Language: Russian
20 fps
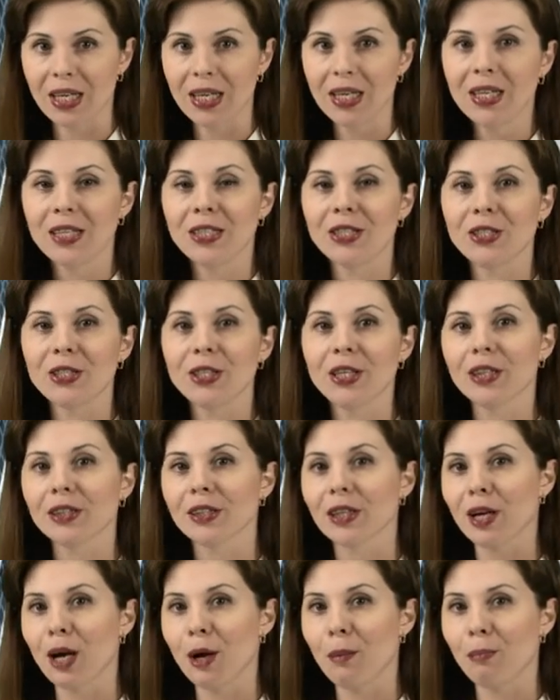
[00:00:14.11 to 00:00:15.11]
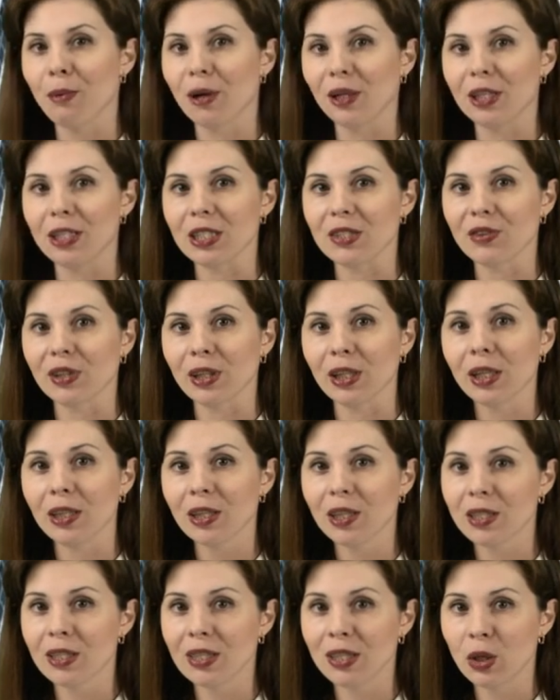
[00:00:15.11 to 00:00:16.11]
Директор компании Светлана
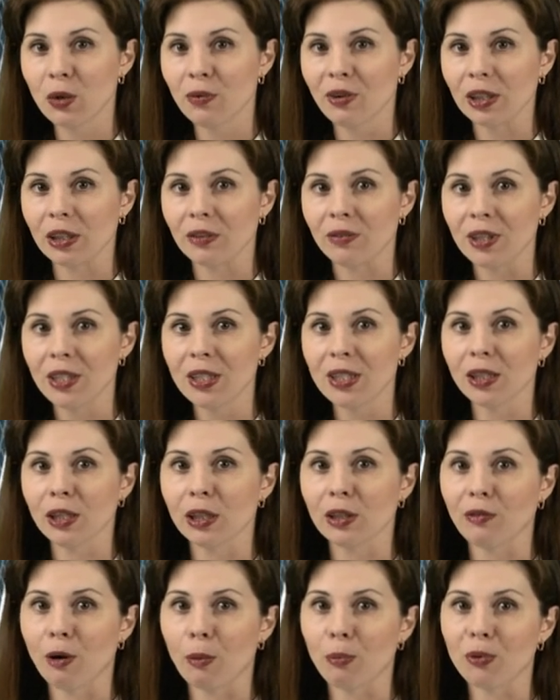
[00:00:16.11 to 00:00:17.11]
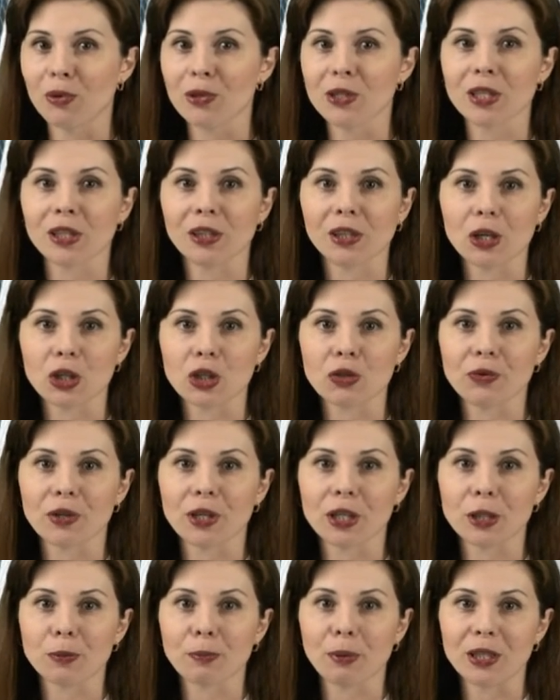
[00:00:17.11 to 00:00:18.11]
Киселева ответила на вопросы нашего
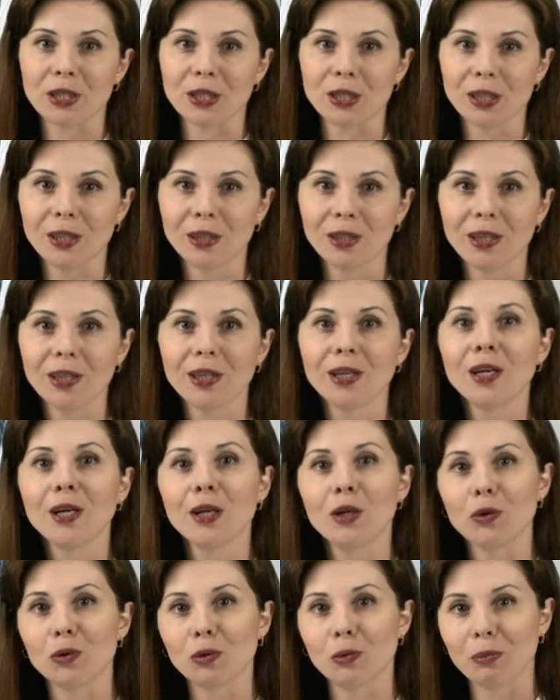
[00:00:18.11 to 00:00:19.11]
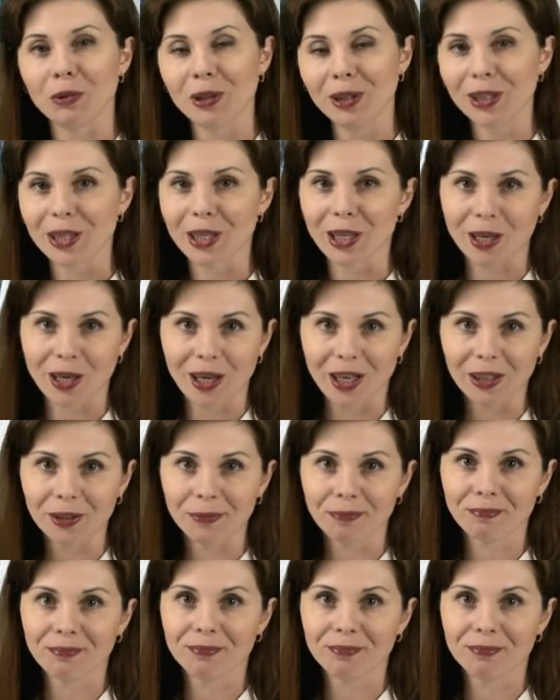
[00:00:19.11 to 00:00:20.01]
корреспондента Людмилы Кикалов.